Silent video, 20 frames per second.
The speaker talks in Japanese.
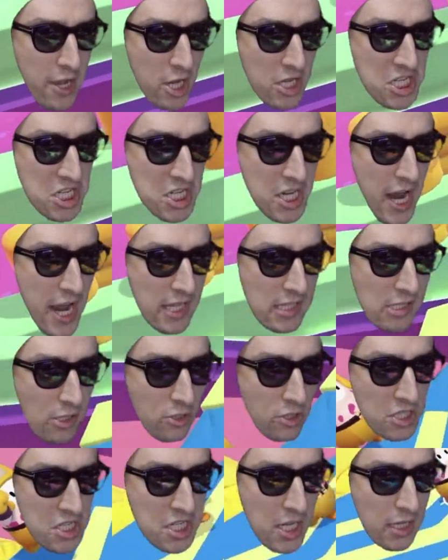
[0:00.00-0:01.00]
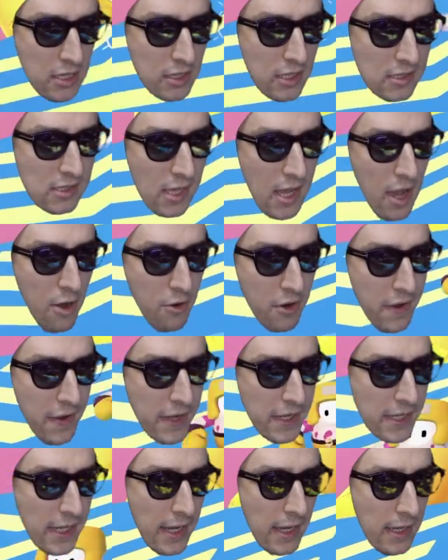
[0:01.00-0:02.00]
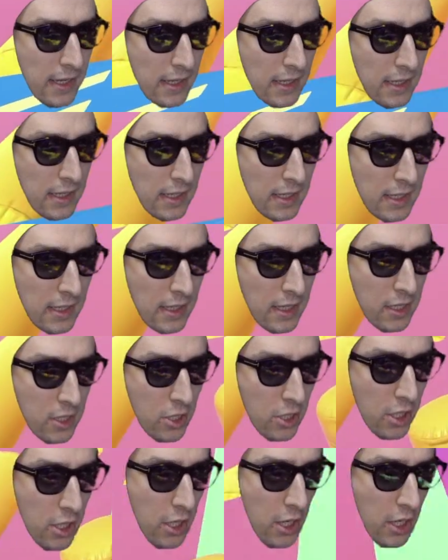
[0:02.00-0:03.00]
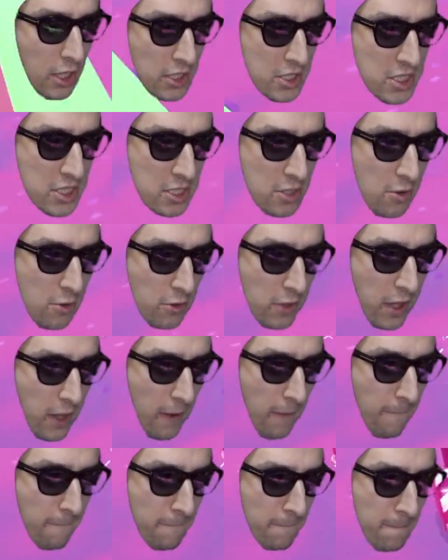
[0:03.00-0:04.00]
よっしゃあいつ落としてやったさあ俺は行くよしここで